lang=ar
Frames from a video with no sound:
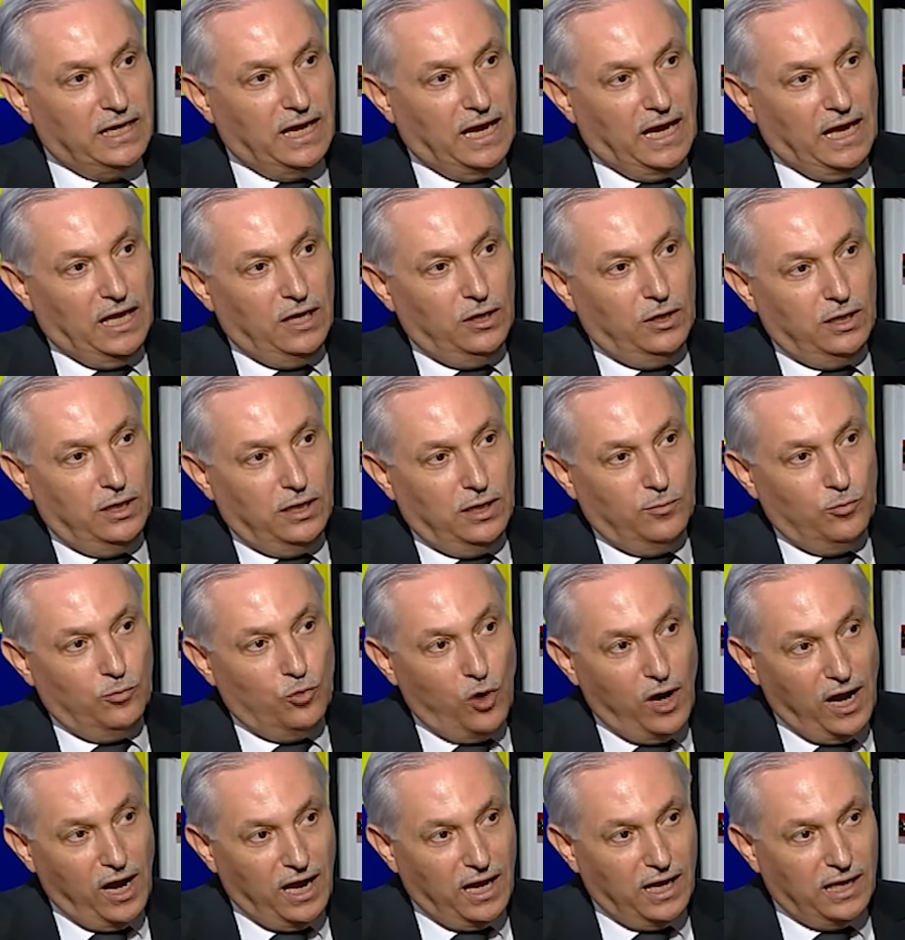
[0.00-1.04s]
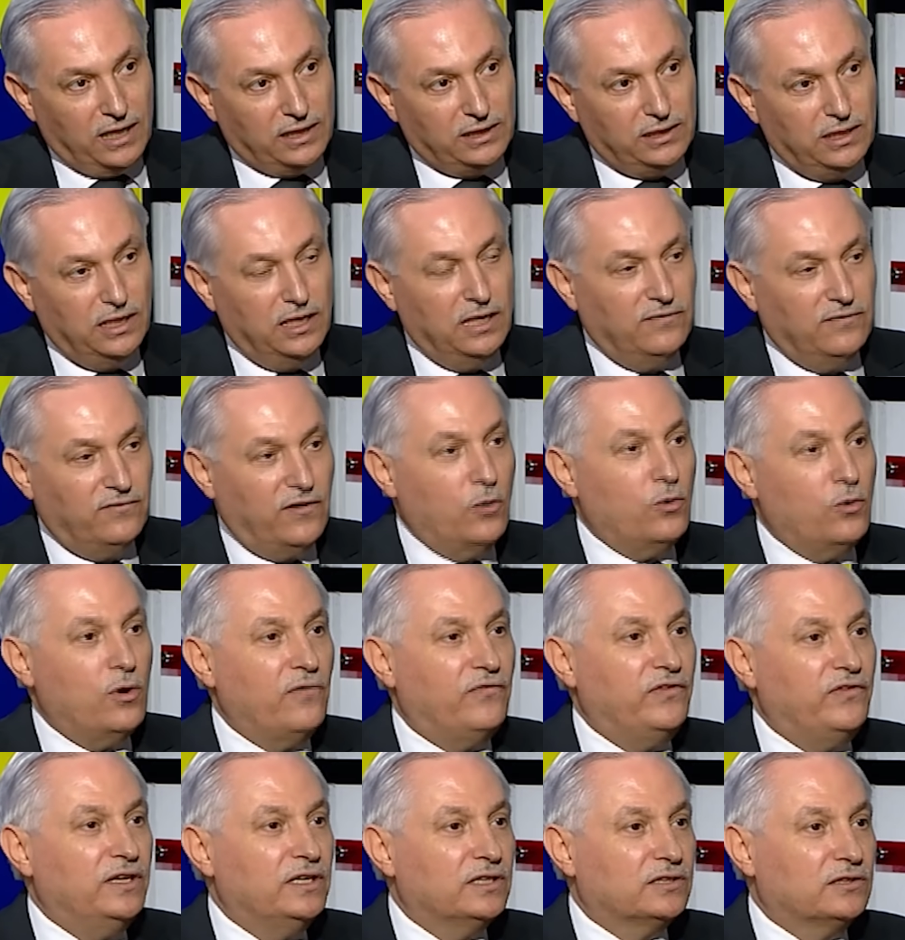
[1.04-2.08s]
الموحد فهو
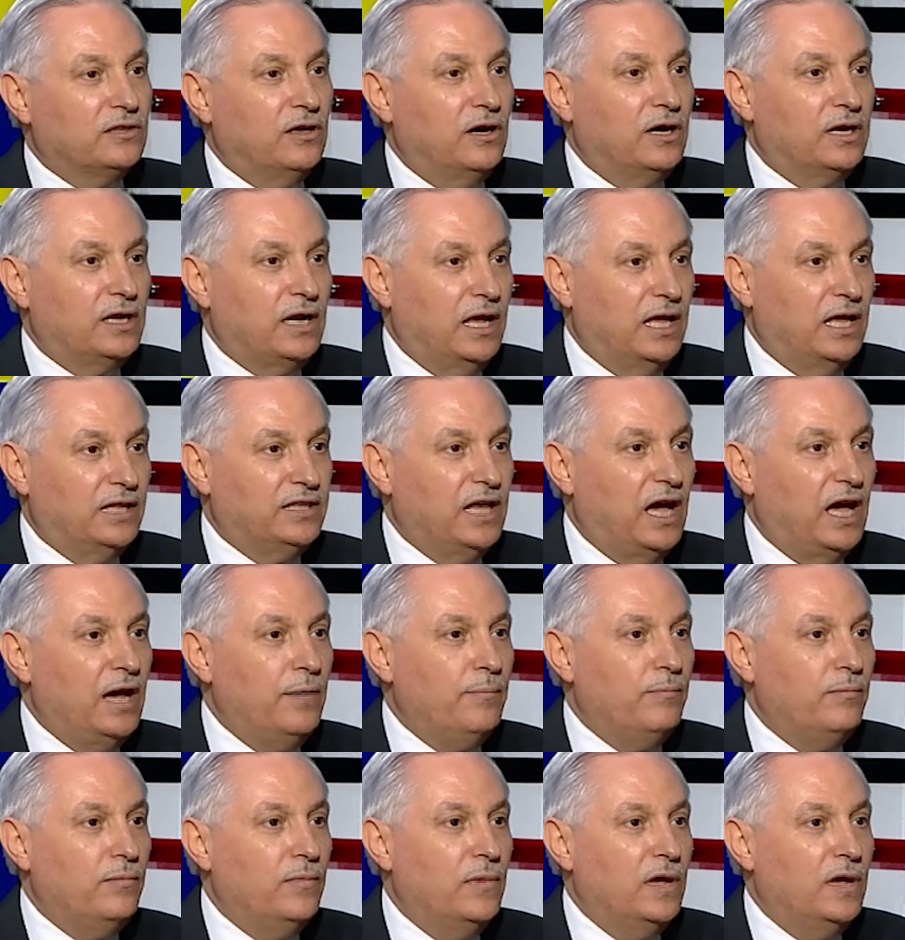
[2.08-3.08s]
في اطار دعم